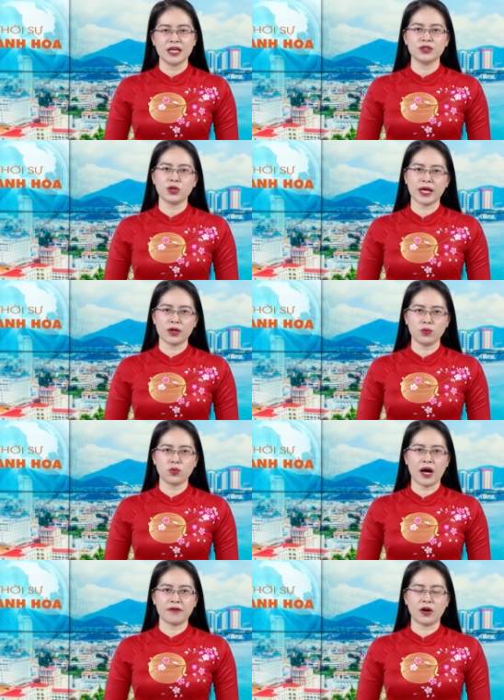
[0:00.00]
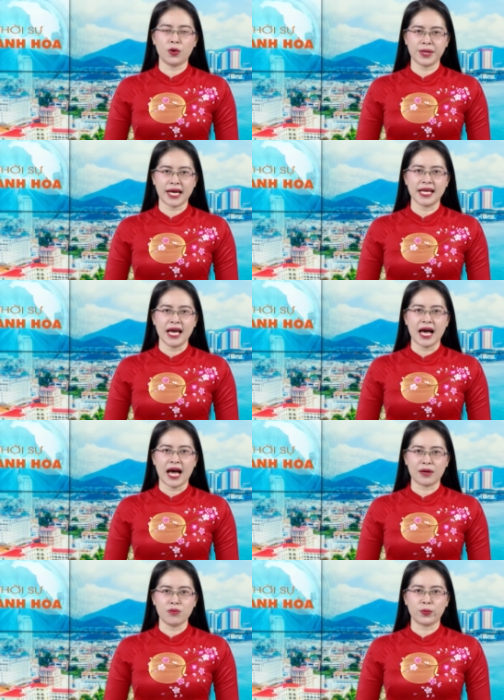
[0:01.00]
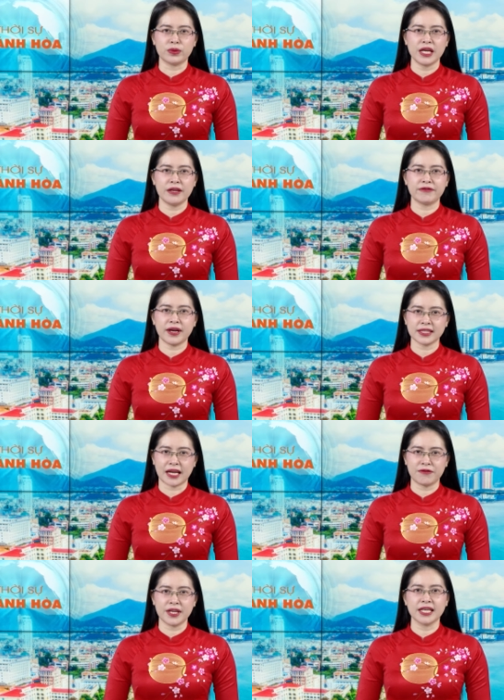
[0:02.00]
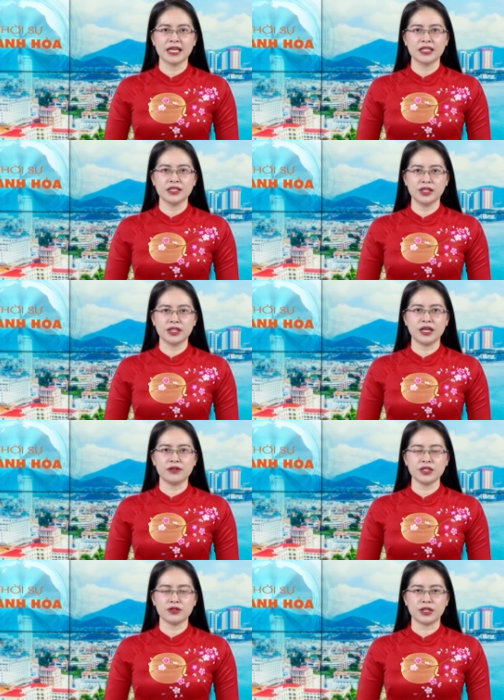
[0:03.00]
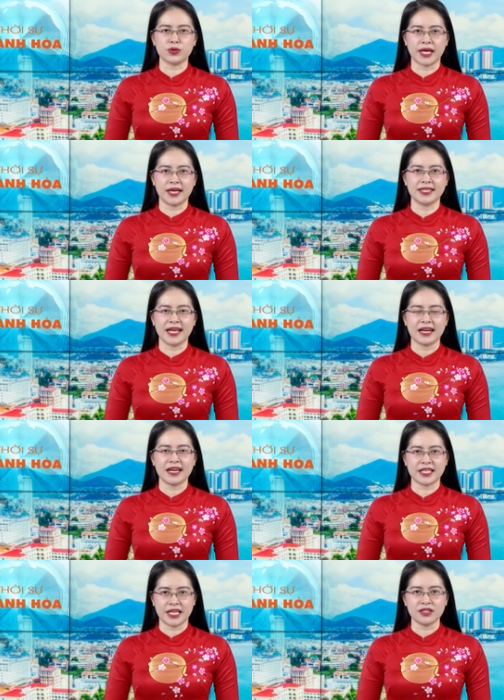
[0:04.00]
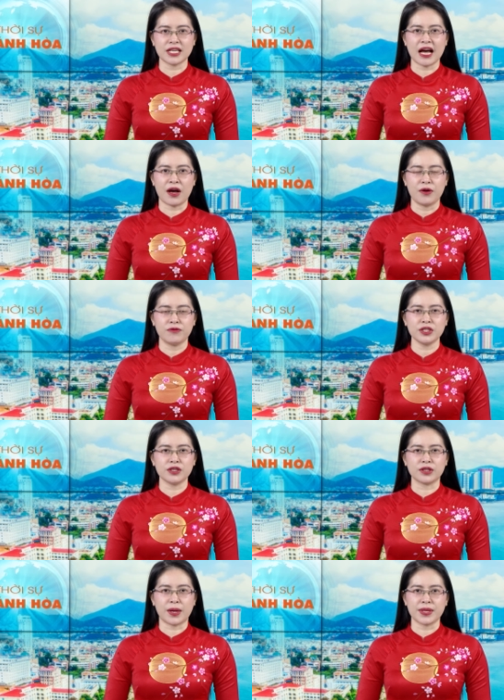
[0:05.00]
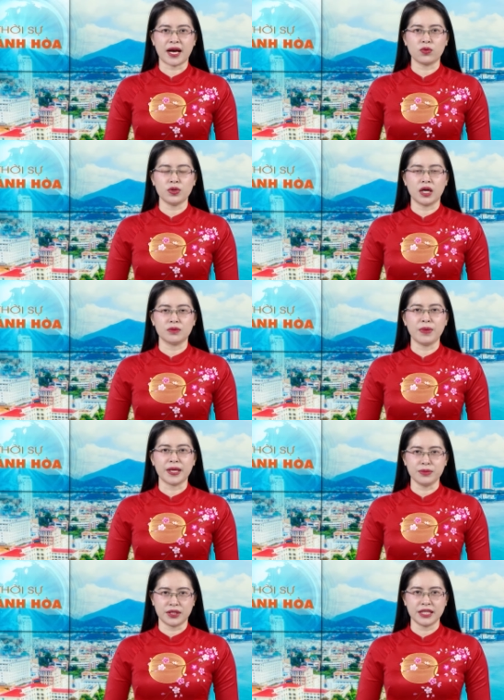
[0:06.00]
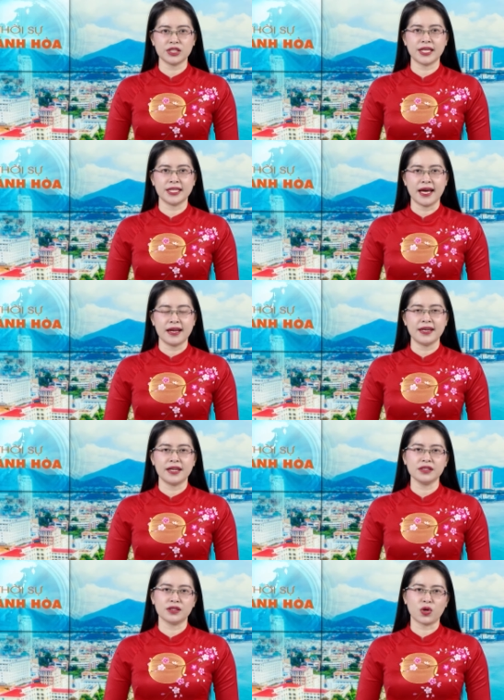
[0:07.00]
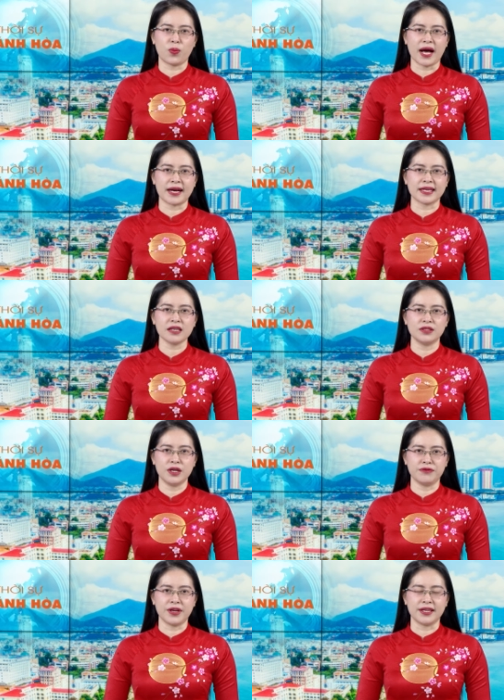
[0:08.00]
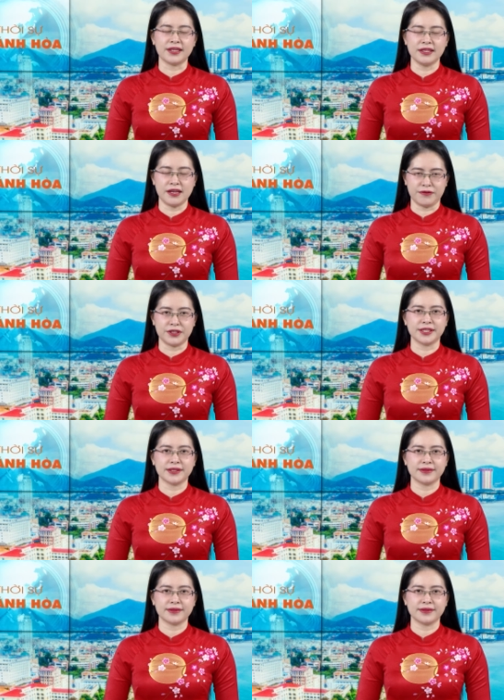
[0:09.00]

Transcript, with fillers: Trong ngày hôm qua và hôm nay, hạng mục thi phát thanh viên, người dẫn chương trình truyền hình đã diễn ra với sự tham gia của gần 70 thí sinh đến từ công an các đơn vị địa phương.